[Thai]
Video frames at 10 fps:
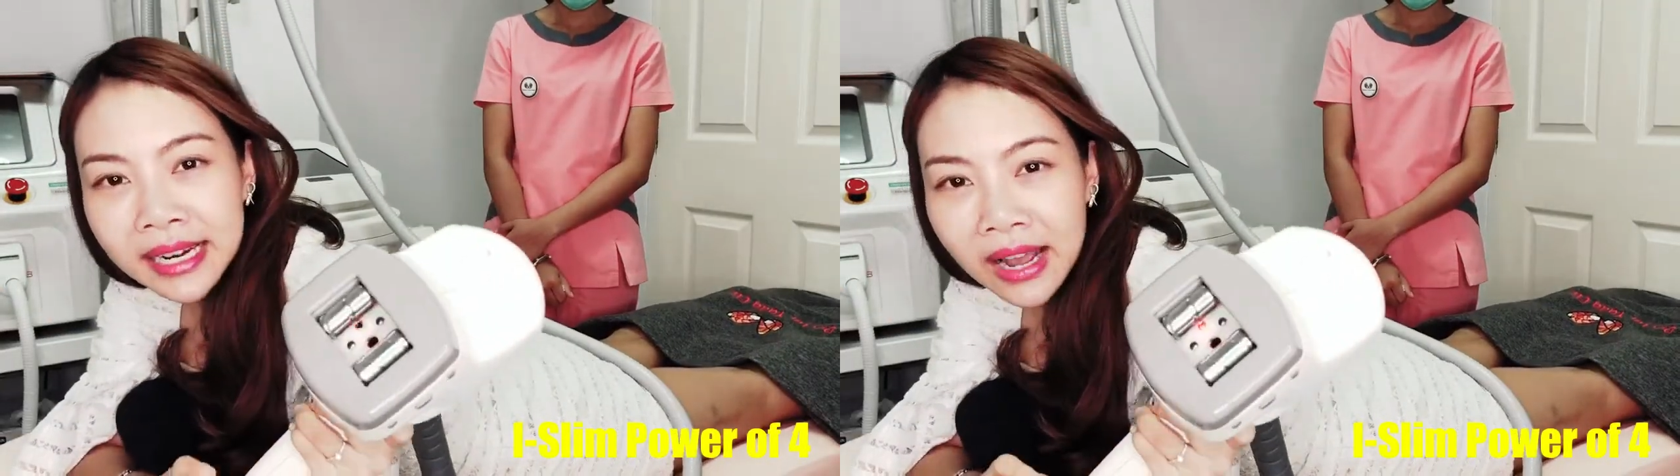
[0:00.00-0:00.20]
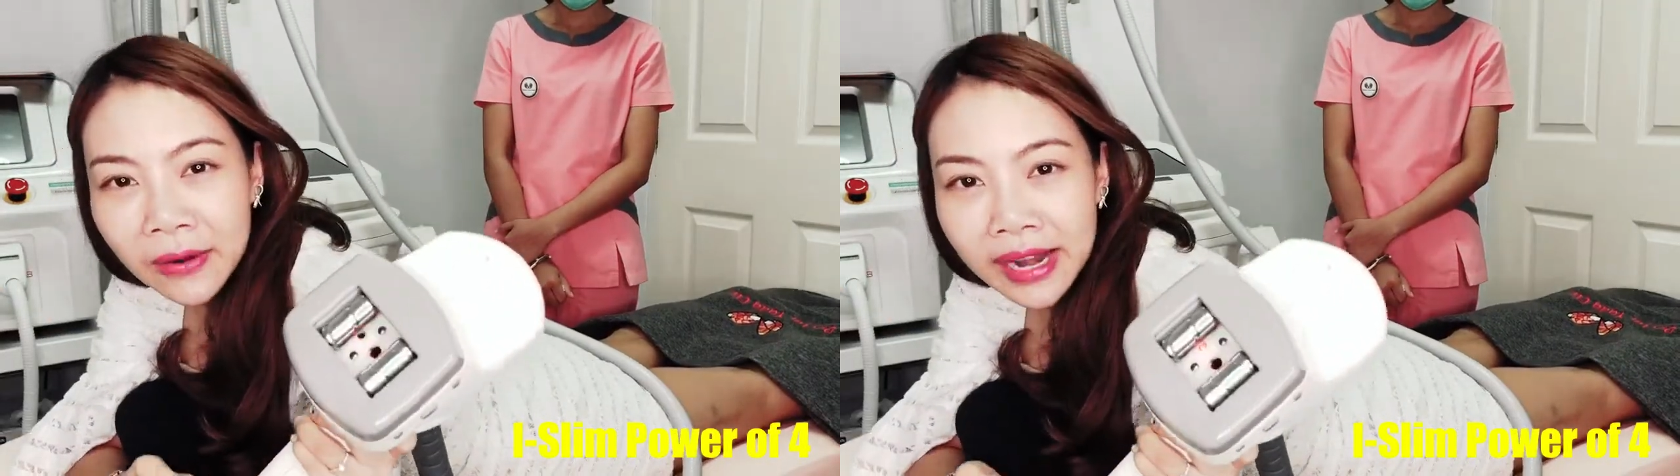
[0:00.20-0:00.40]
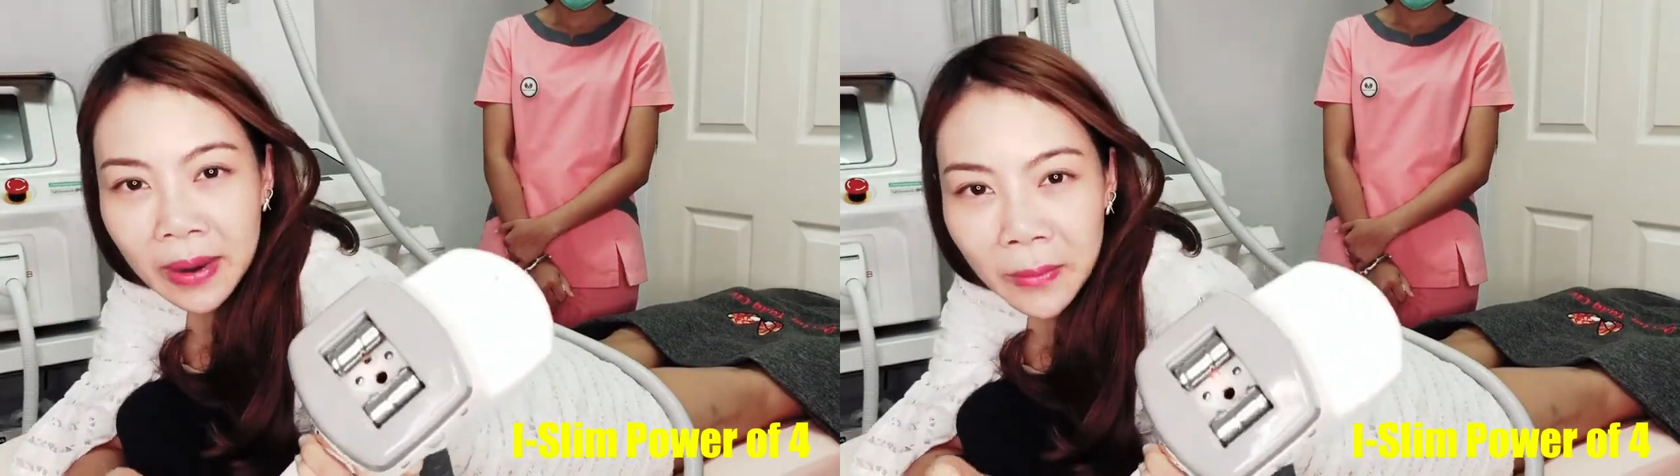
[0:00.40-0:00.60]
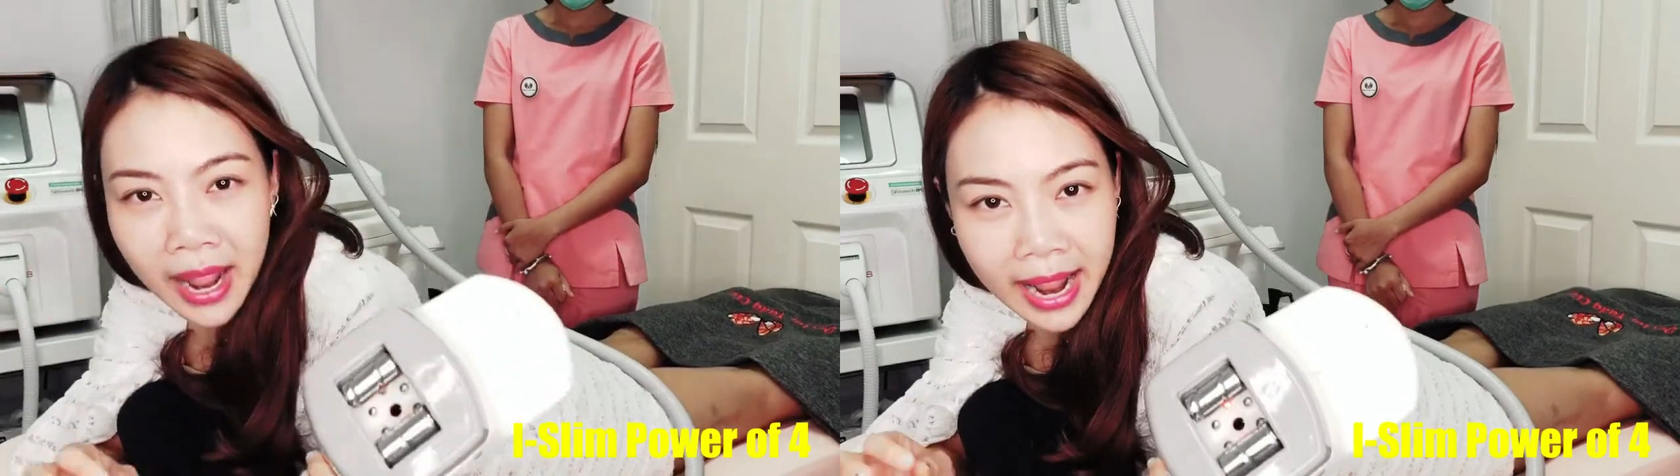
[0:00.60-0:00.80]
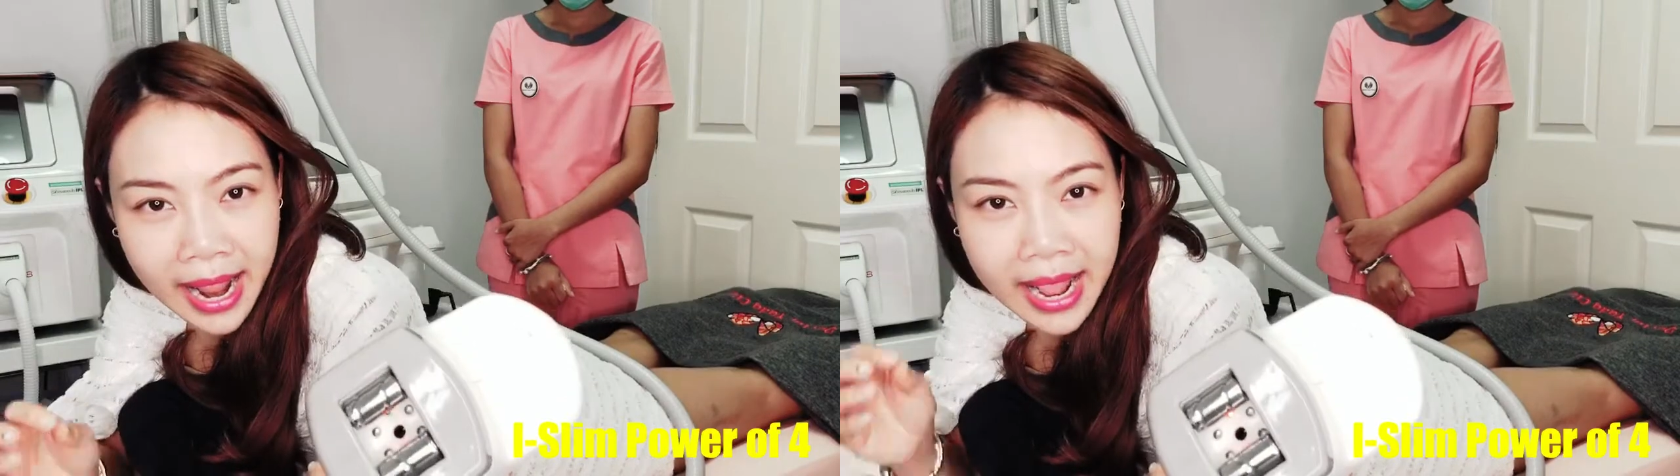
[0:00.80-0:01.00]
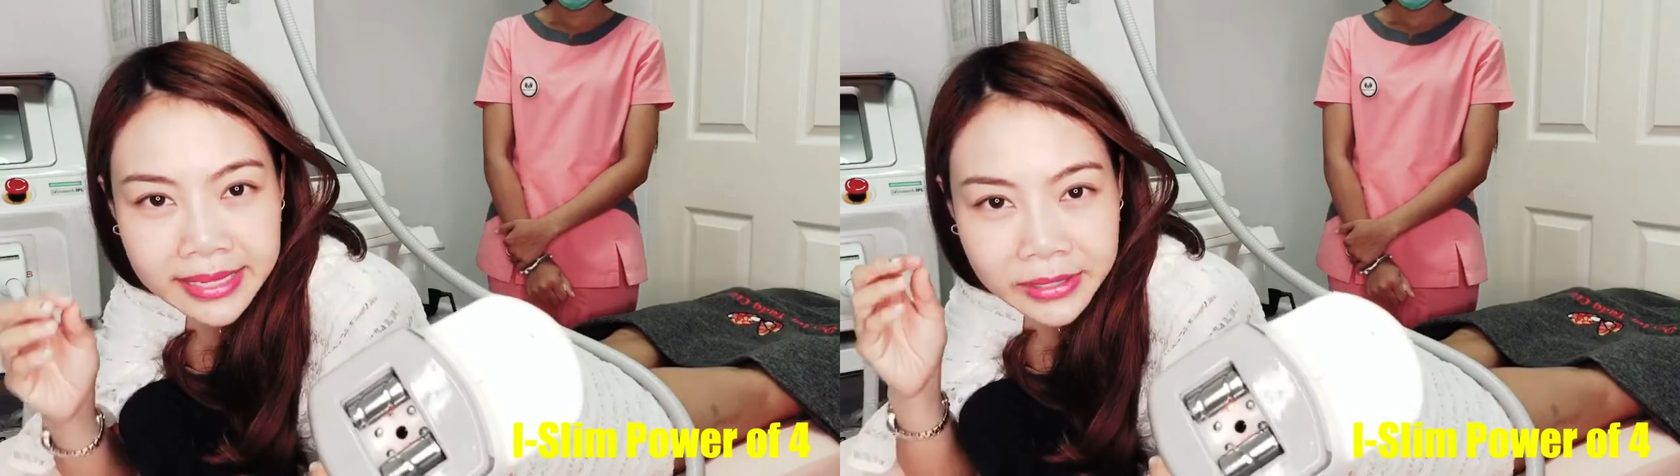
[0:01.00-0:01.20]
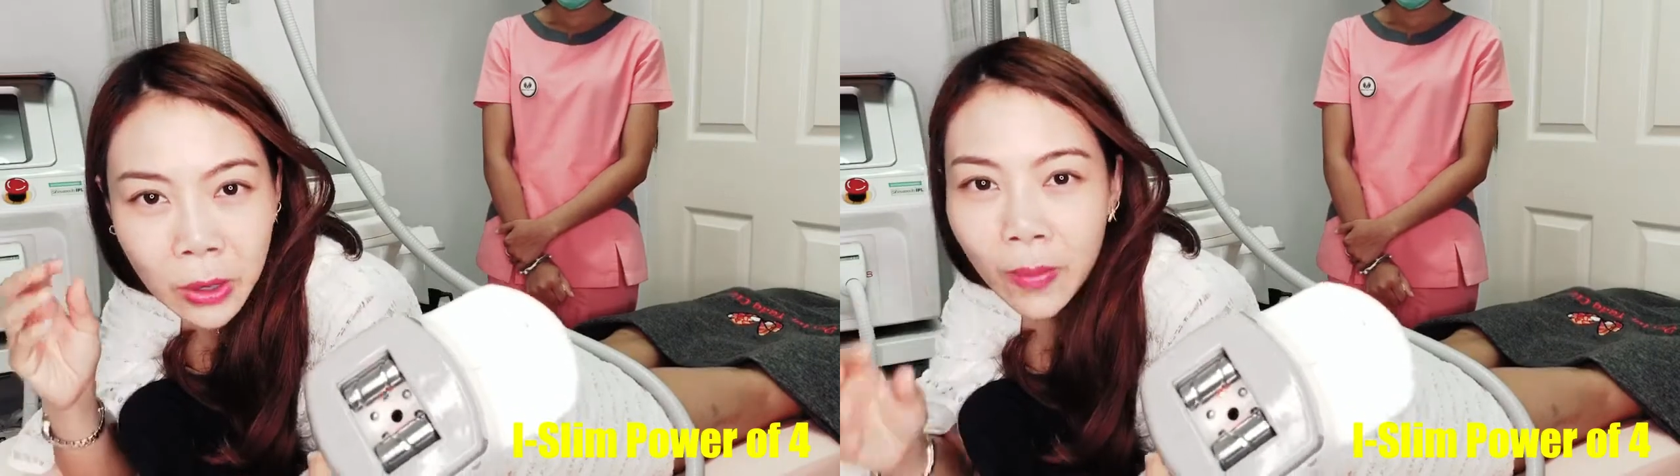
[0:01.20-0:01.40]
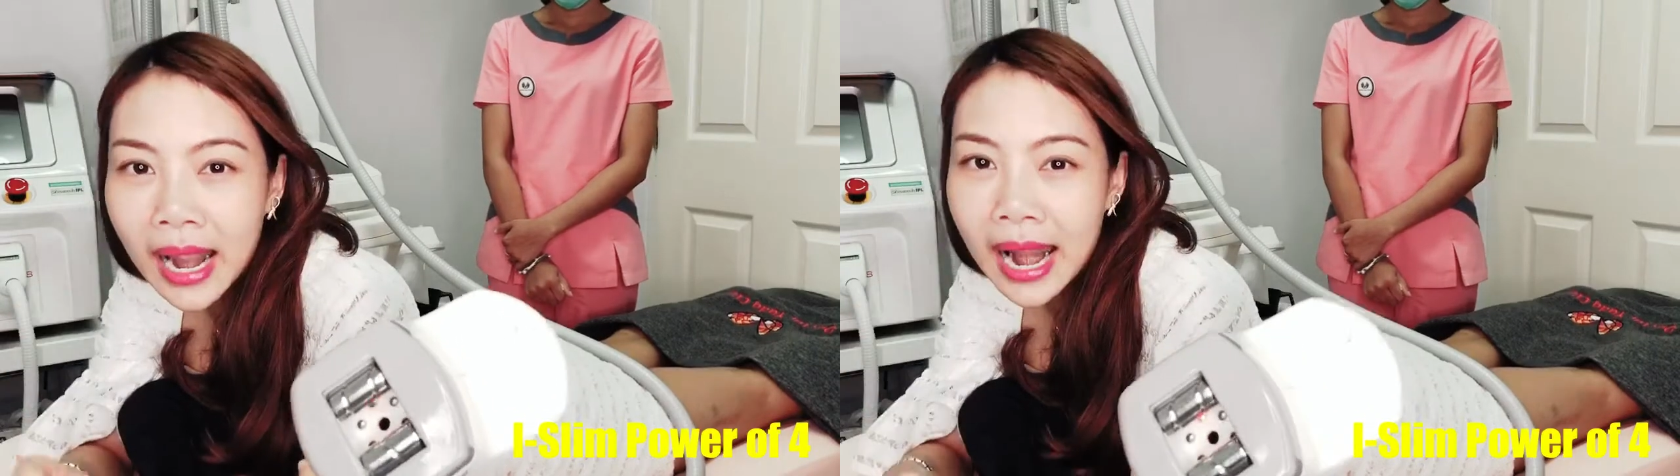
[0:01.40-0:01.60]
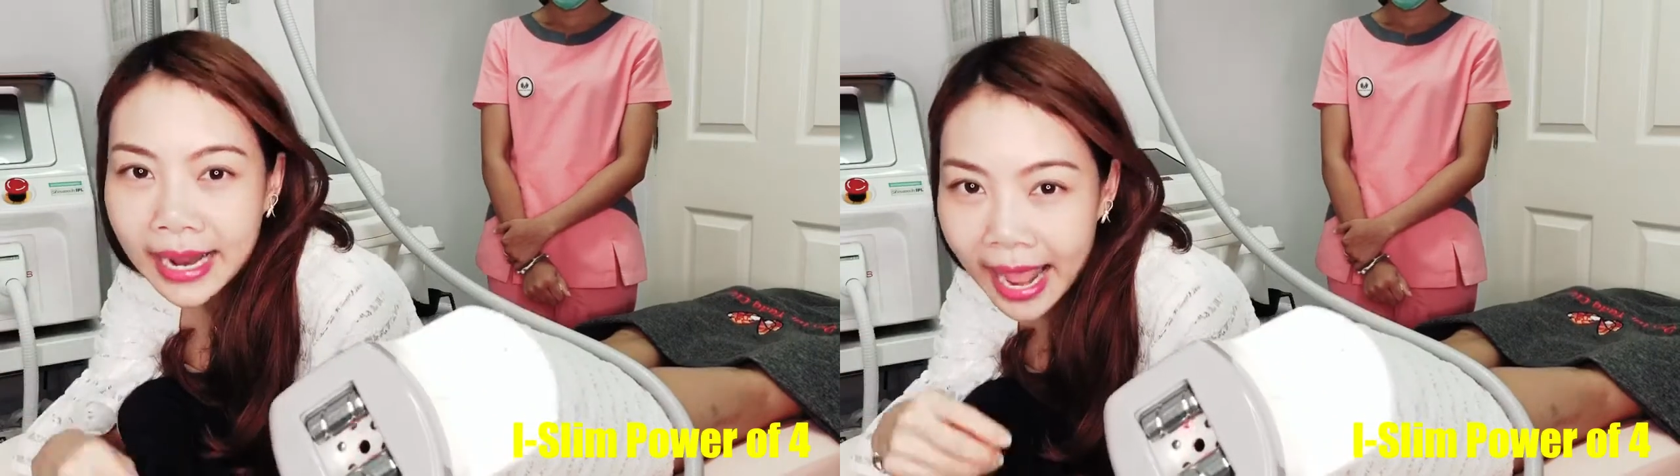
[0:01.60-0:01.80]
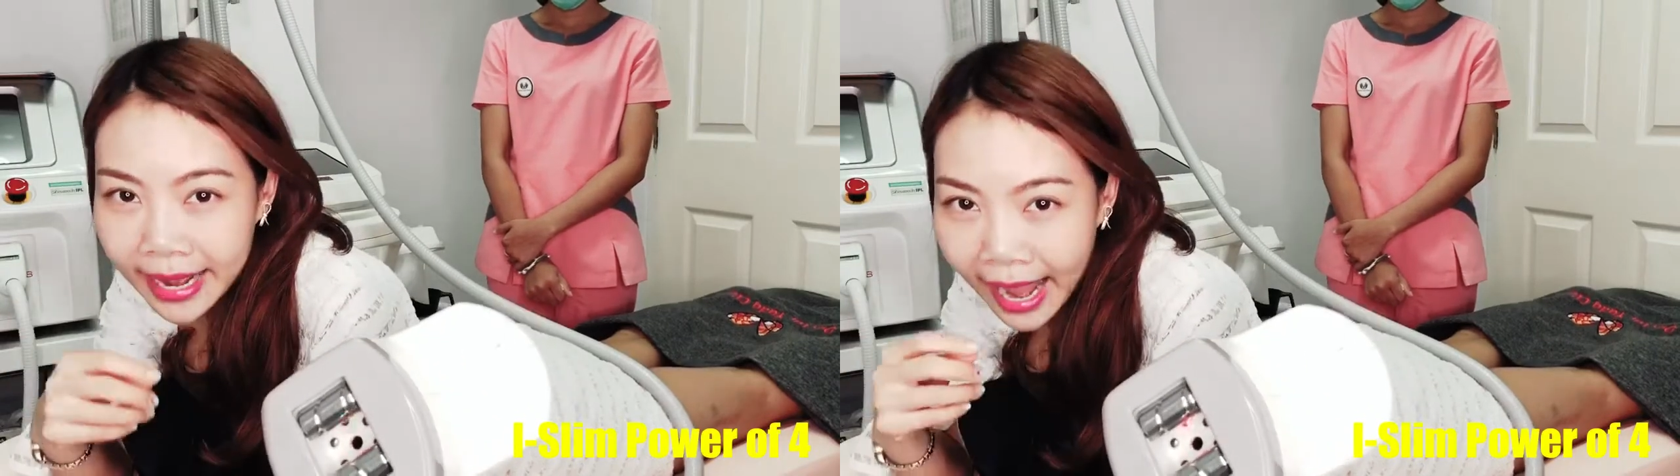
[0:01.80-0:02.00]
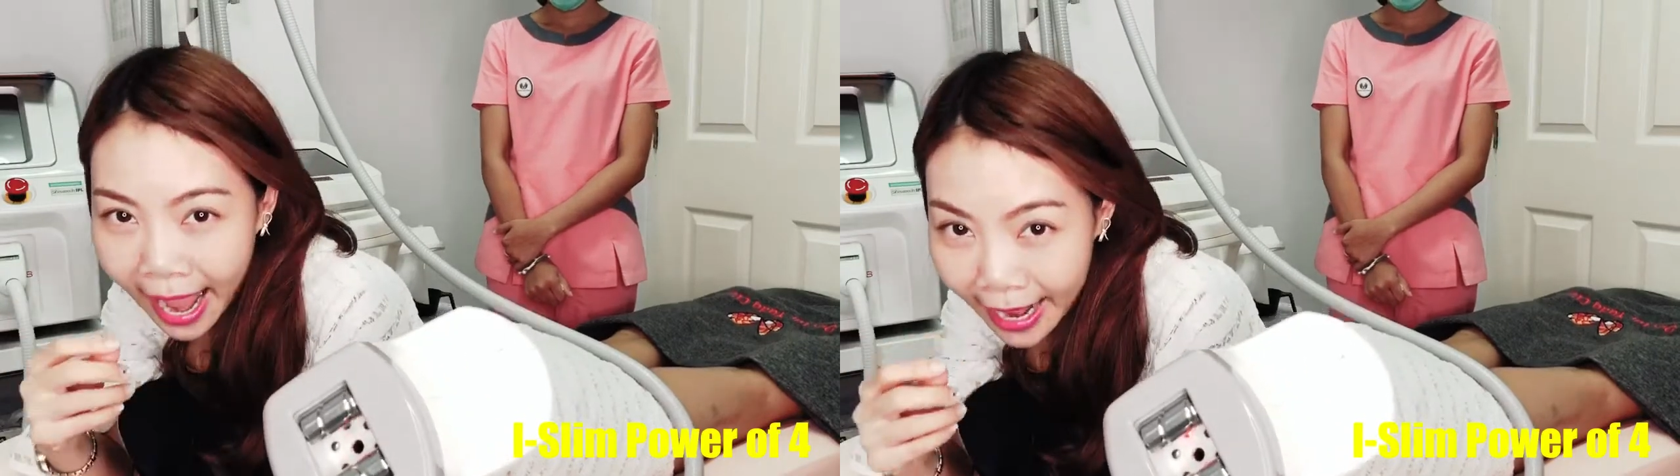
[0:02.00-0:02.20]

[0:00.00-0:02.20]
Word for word: เขาเรียกว่าส่งพลังงาน